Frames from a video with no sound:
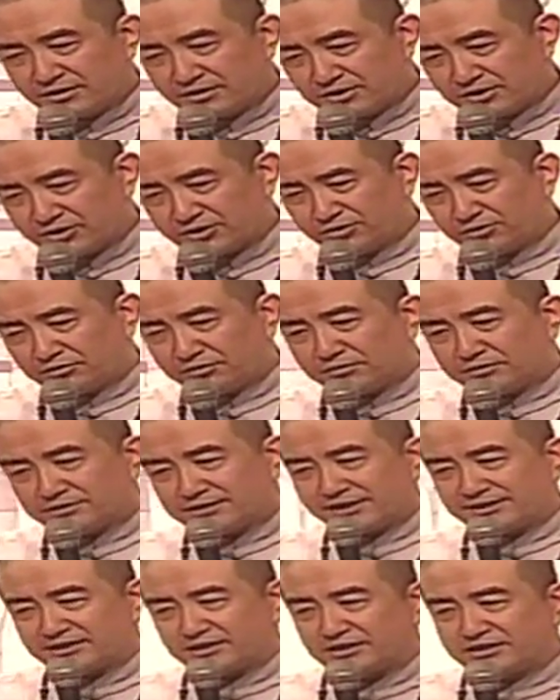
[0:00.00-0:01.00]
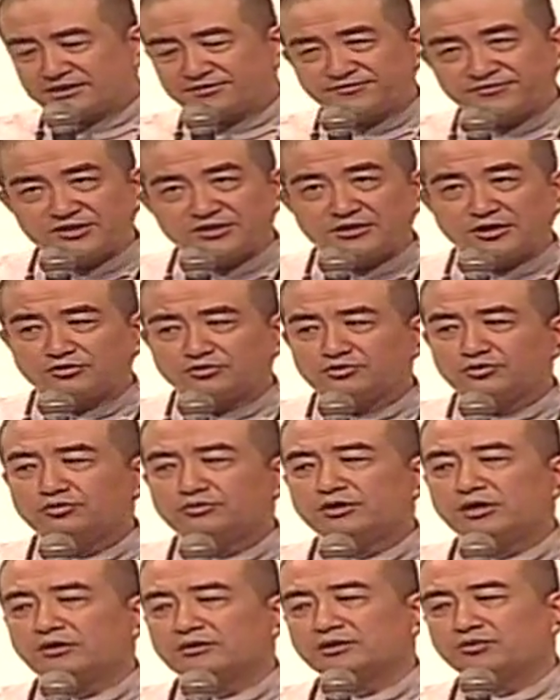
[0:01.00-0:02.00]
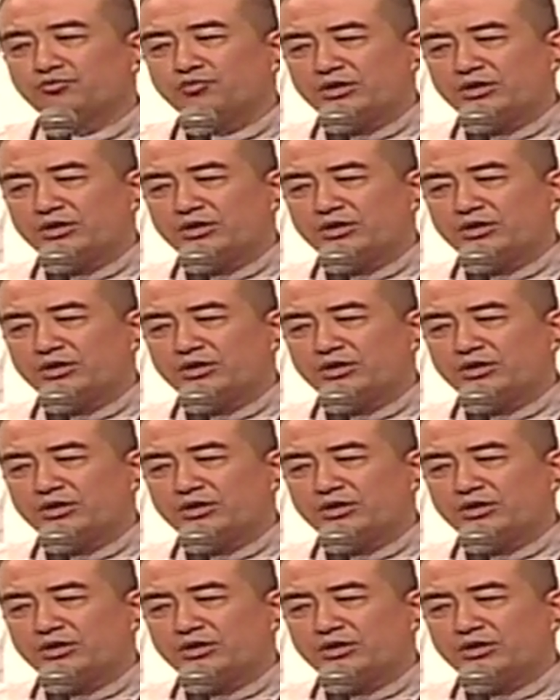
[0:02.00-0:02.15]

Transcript: 事在这里是非常重要的。